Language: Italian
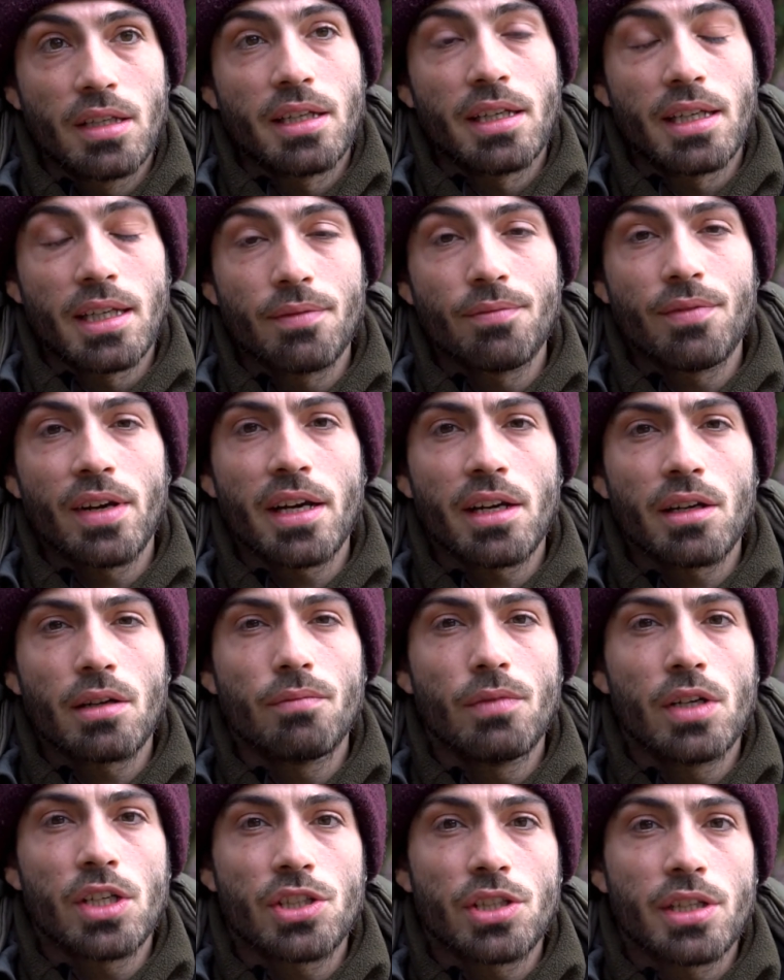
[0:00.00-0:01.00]
In inverno
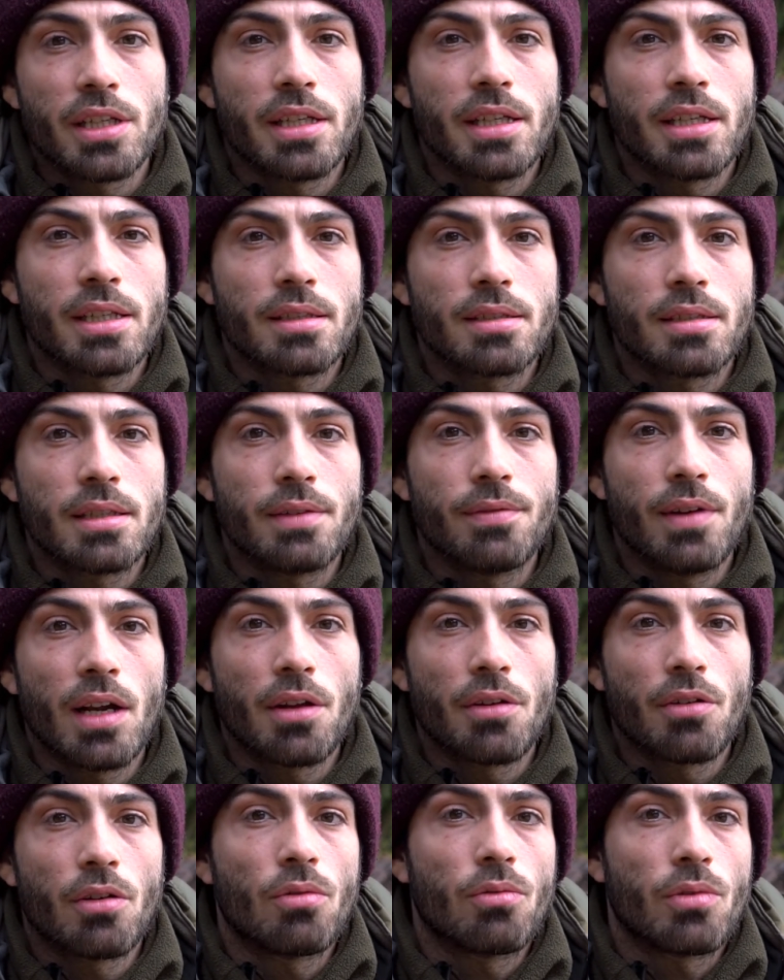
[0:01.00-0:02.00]
invece si
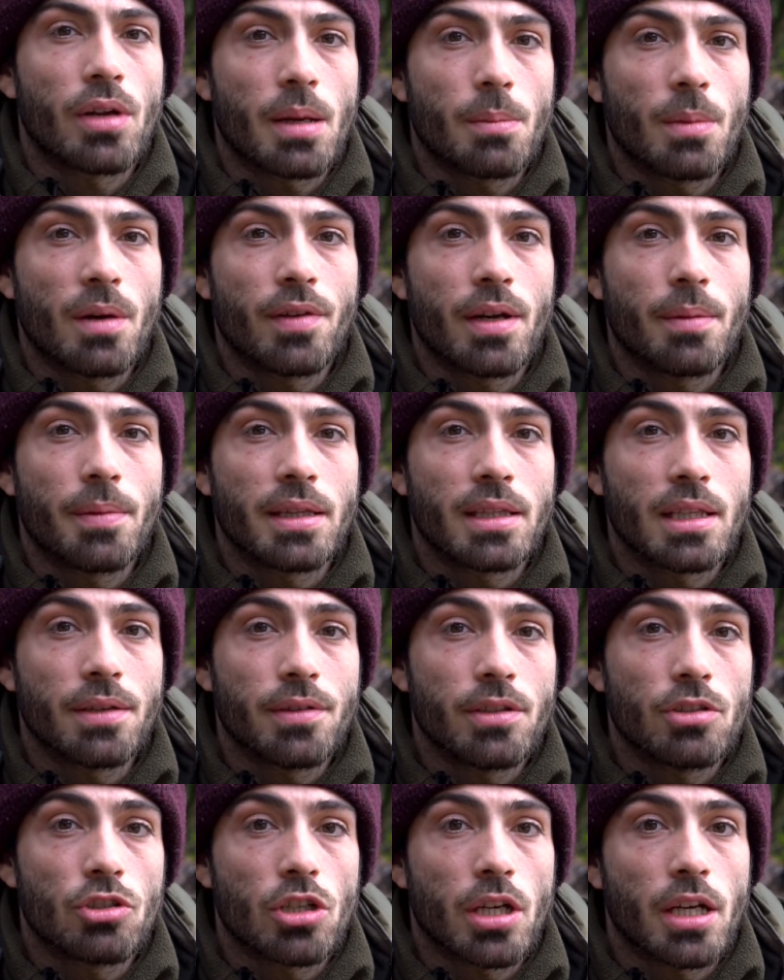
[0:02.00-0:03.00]
rivelano un'arma veramente
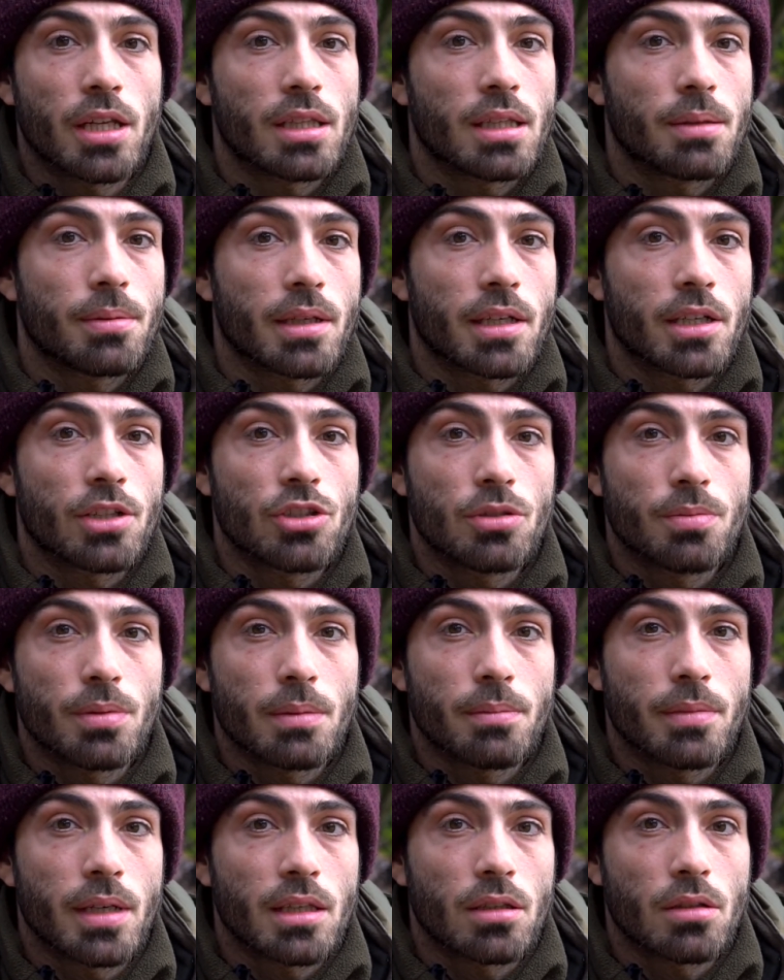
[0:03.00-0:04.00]
vincente perché ci
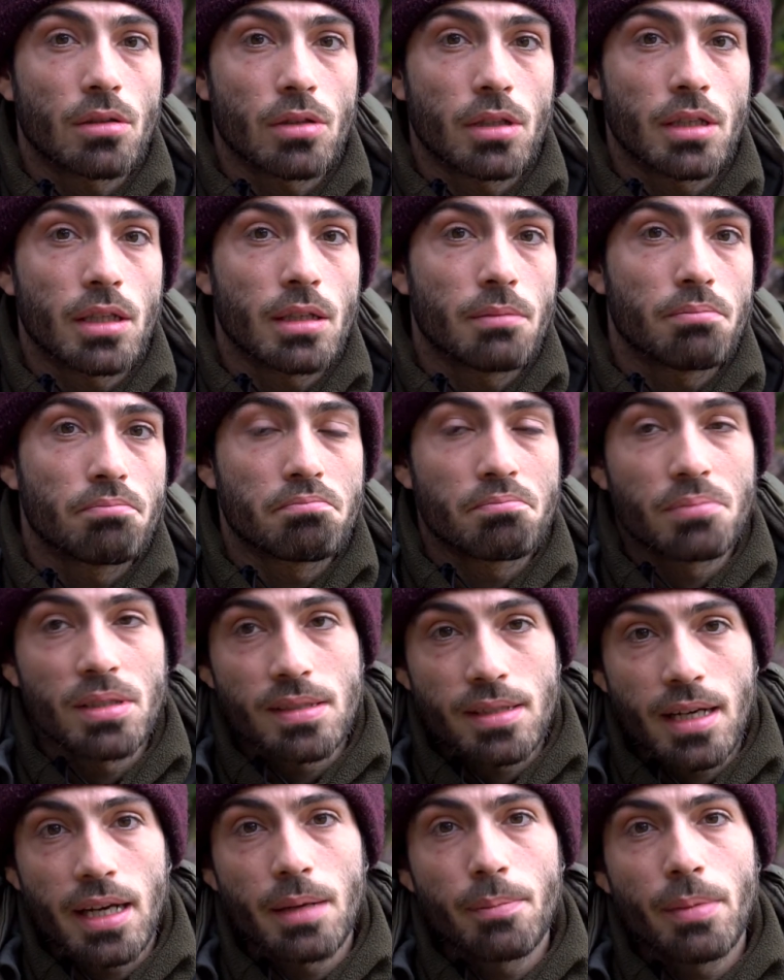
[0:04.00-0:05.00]
permettono di
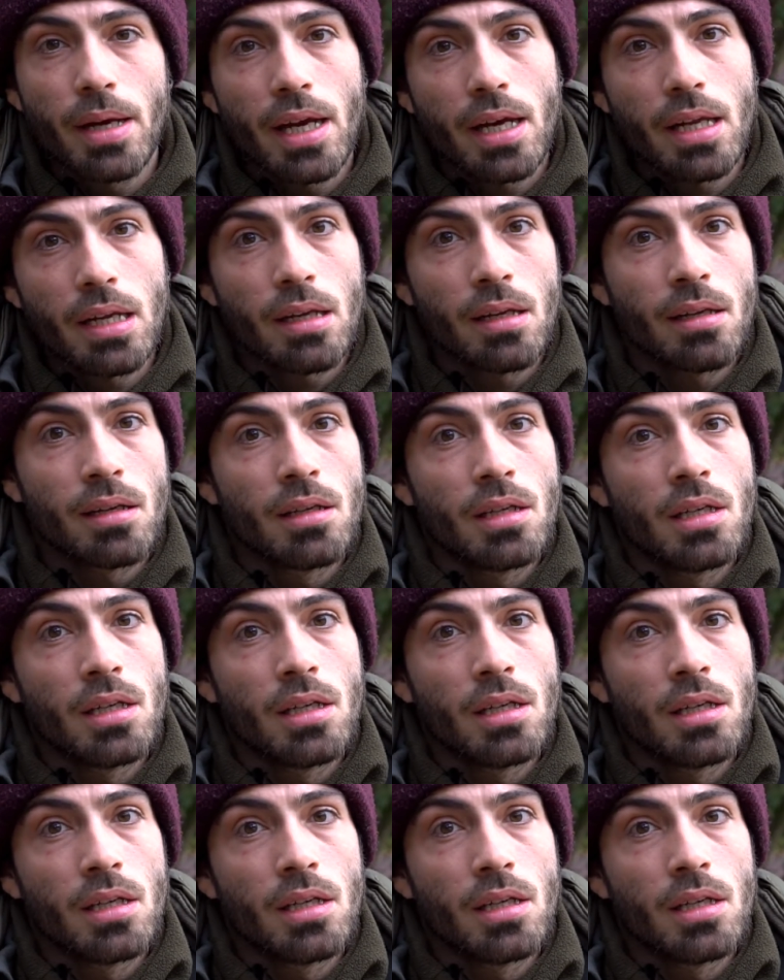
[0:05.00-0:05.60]
pescare bene,